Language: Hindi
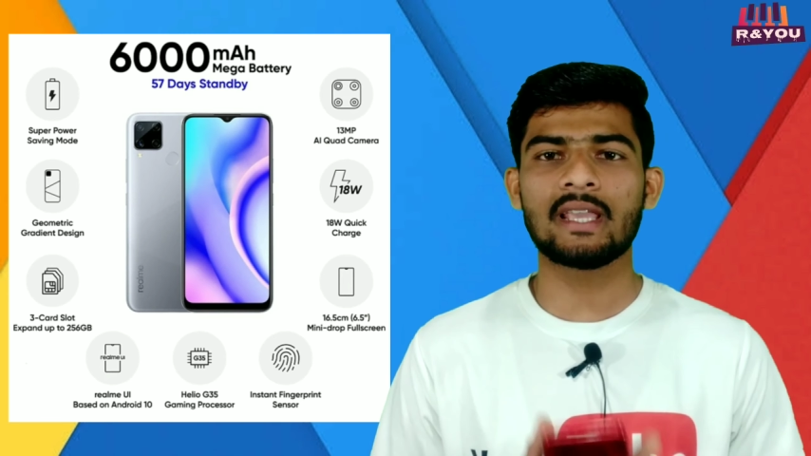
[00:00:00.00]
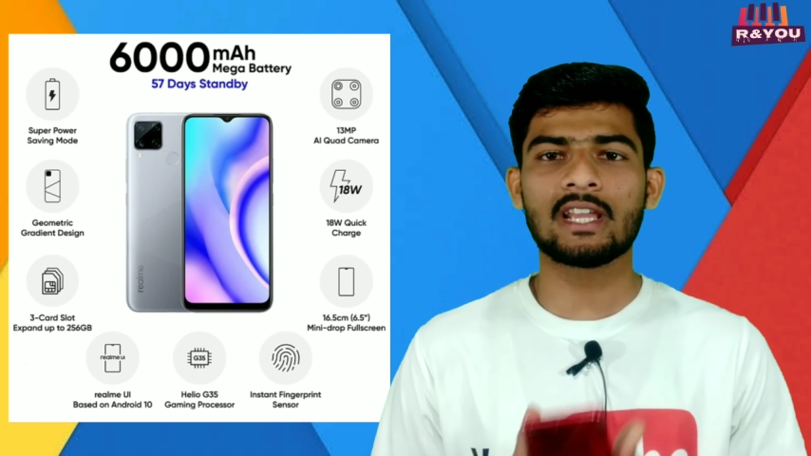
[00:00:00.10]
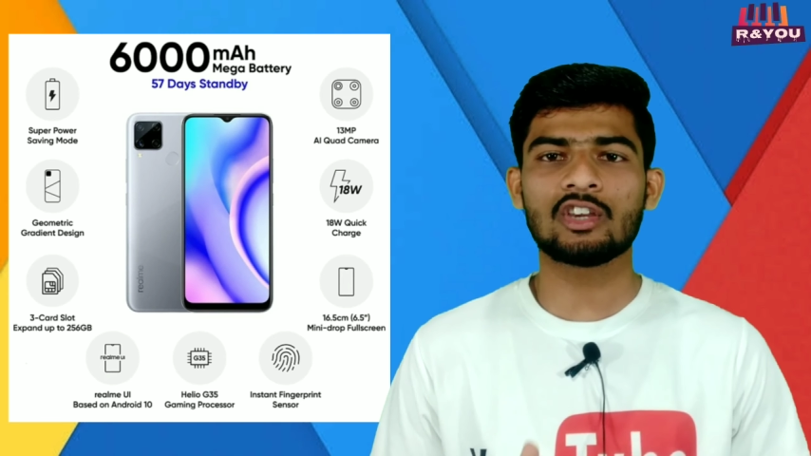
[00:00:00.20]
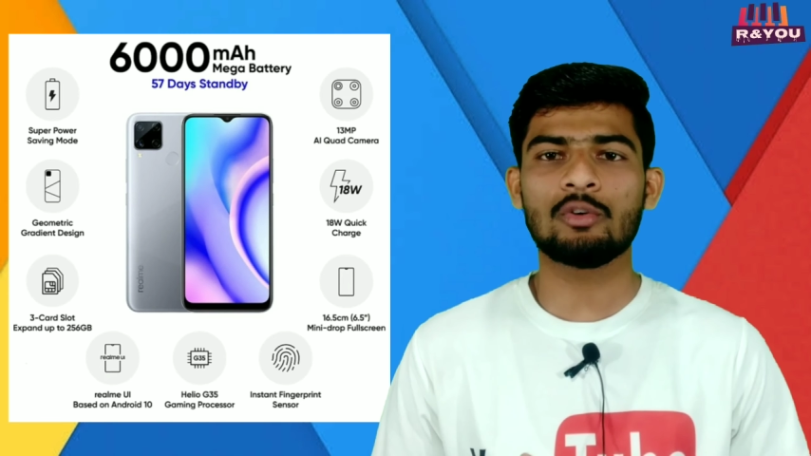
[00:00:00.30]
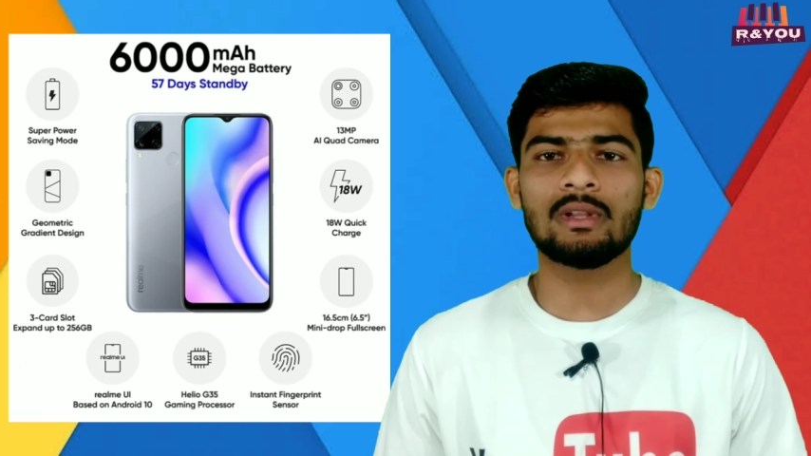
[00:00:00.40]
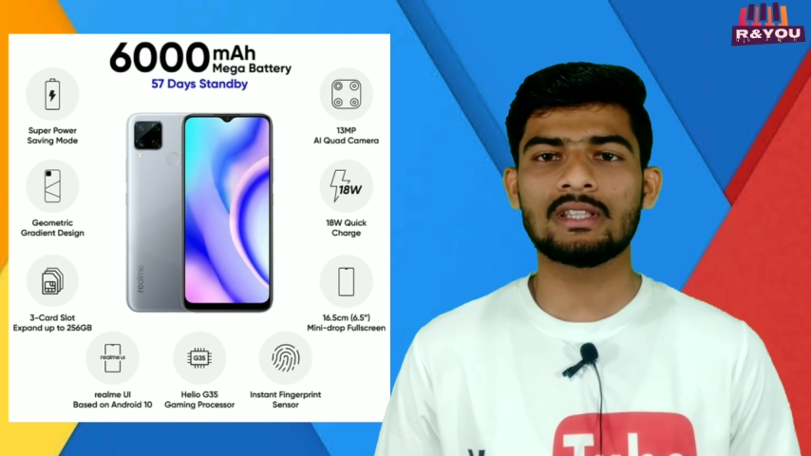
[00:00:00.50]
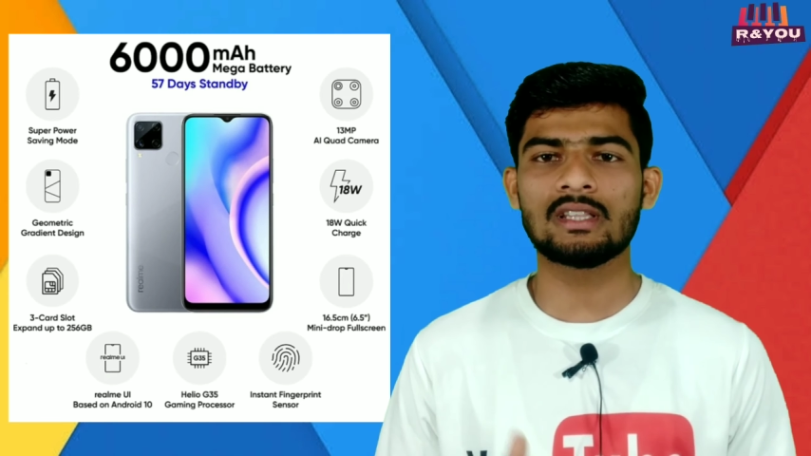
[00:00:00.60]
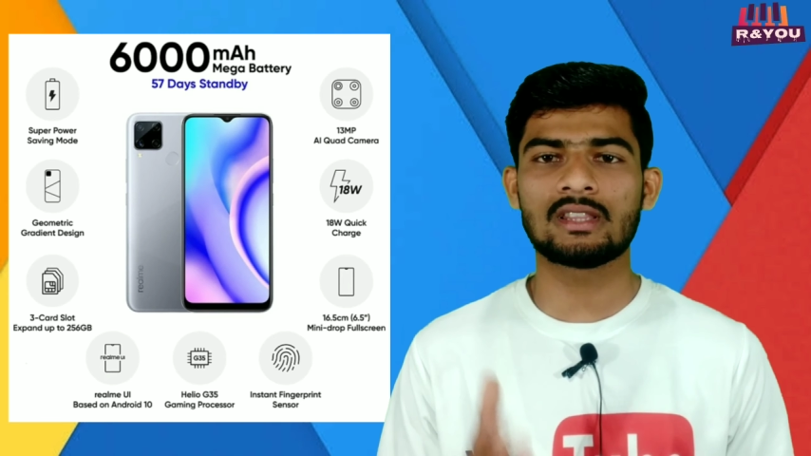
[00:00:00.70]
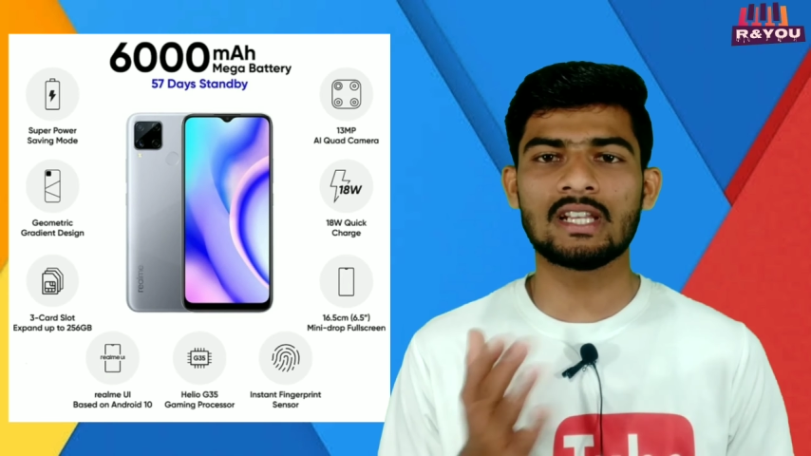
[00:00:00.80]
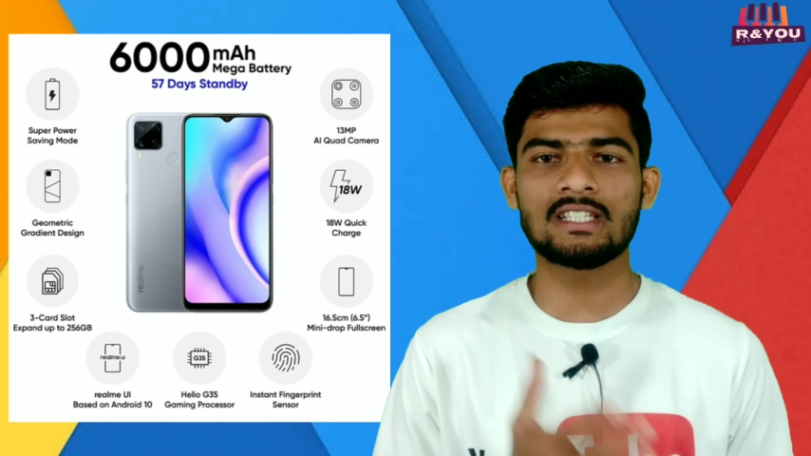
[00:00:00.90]
देखने को मिलती
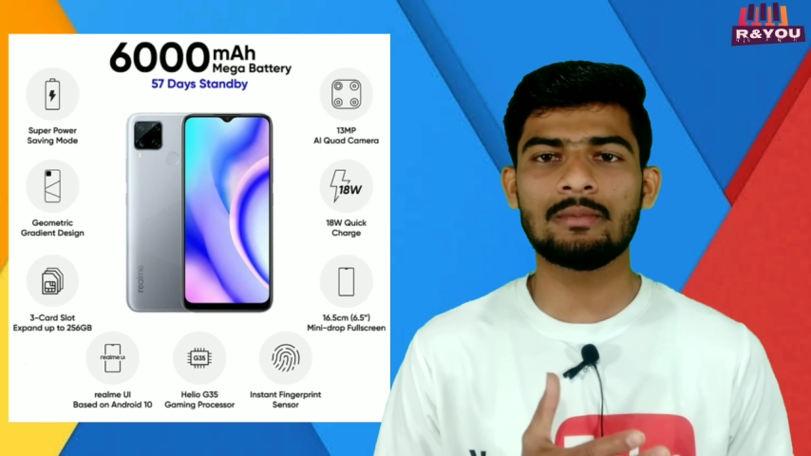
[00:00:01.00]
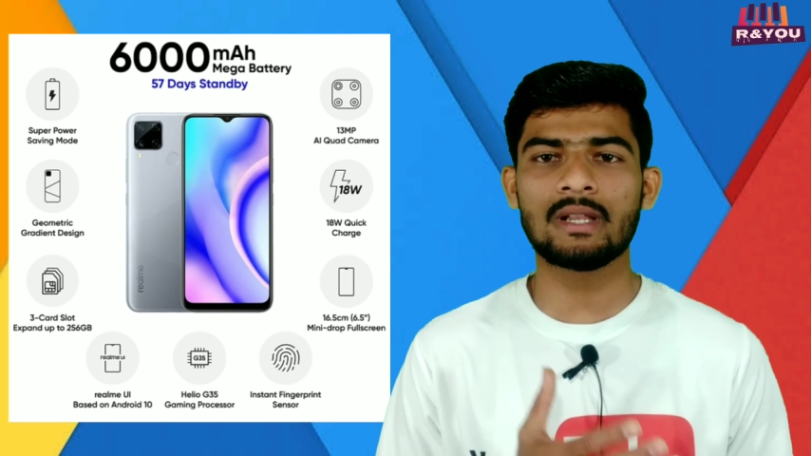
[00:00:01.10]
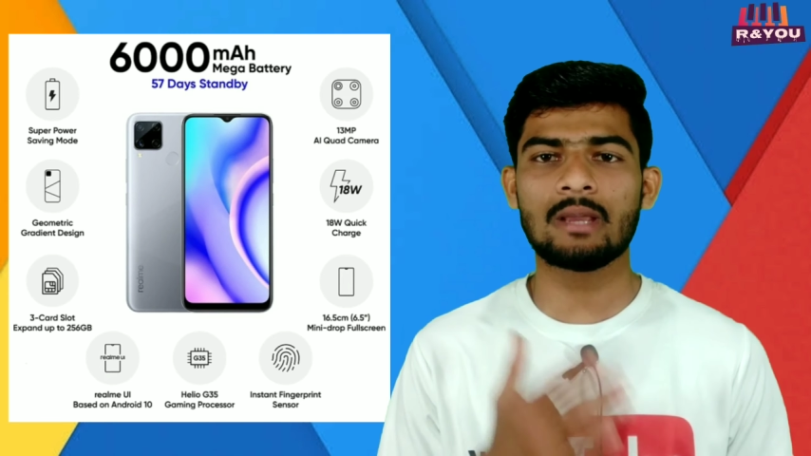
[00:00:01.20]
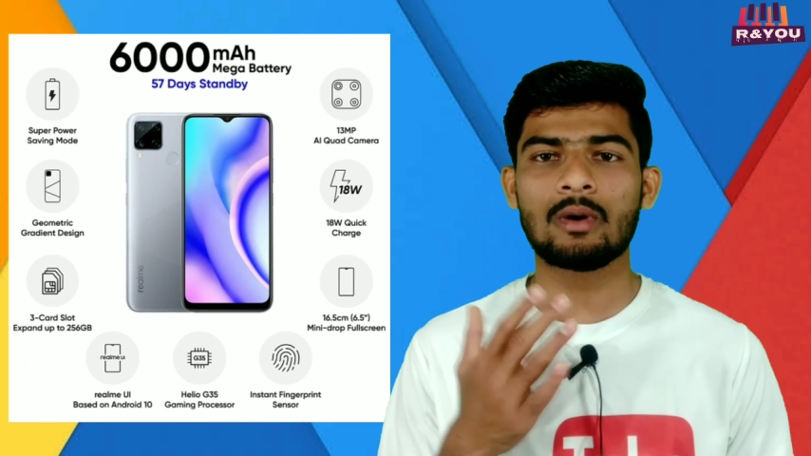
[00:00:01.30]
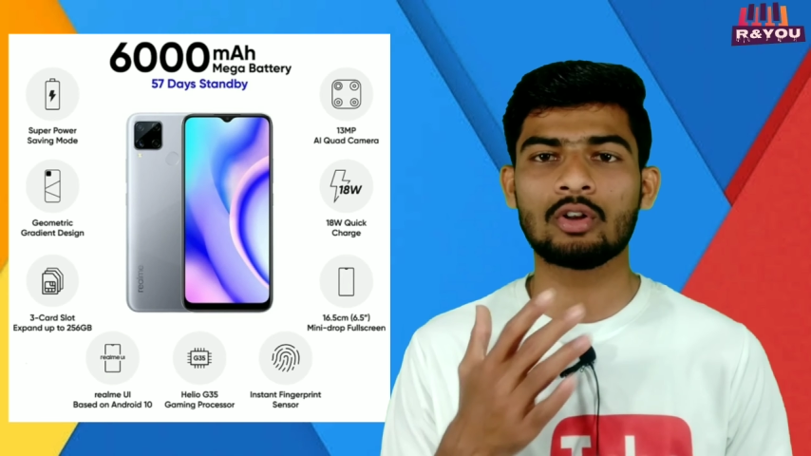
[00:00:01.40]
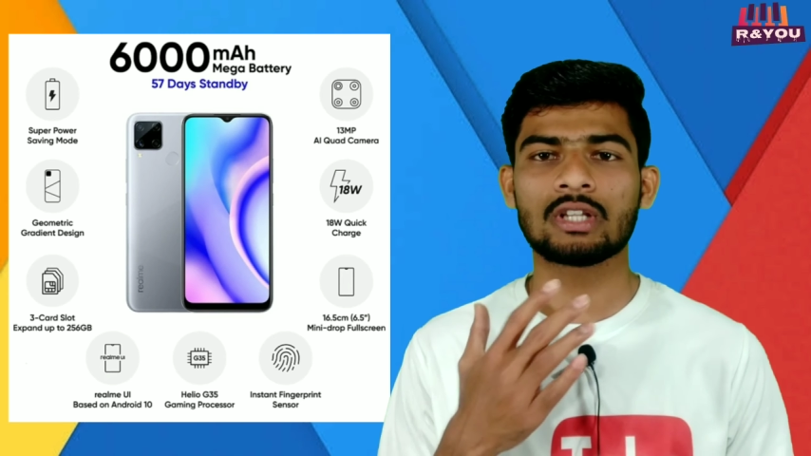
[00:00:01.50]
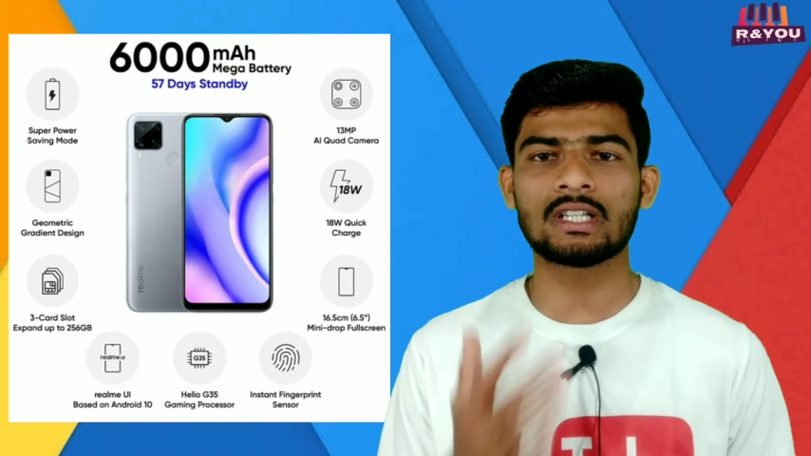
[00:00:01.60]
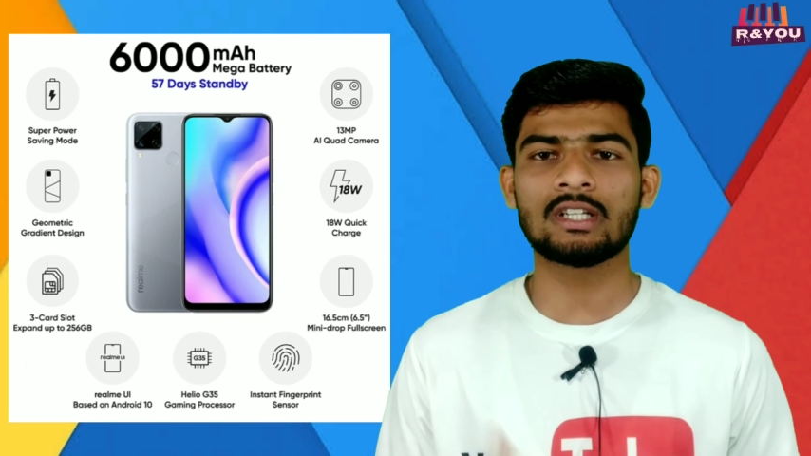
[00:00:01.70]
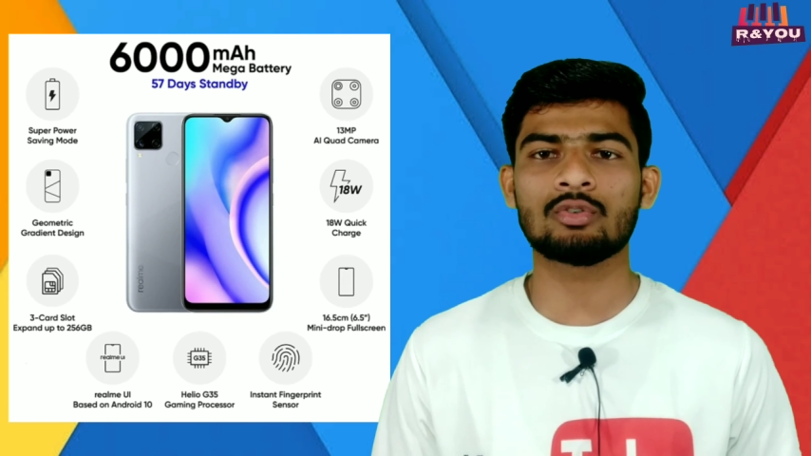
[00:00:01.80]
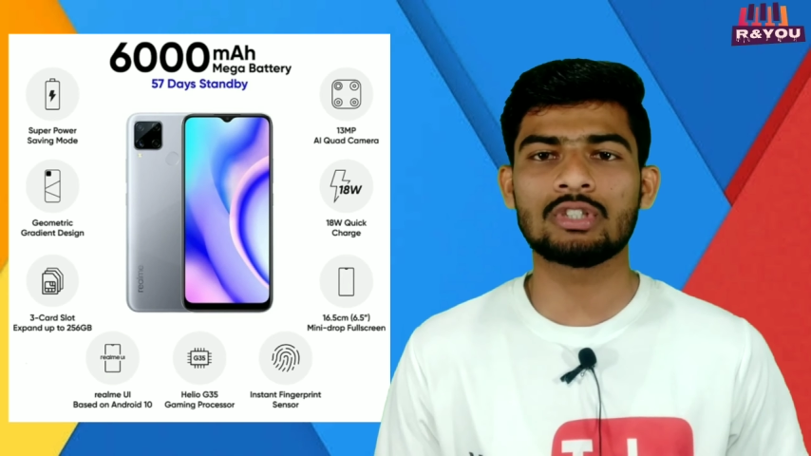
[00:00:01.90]
है थ्री रैम और
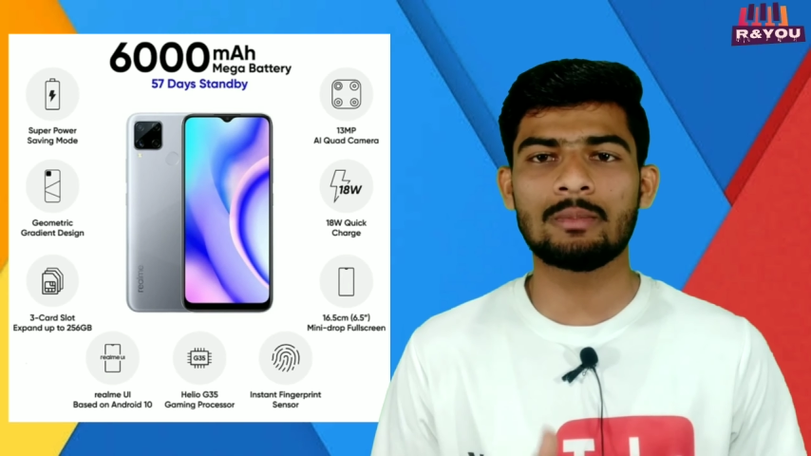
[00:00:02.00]
थर्टी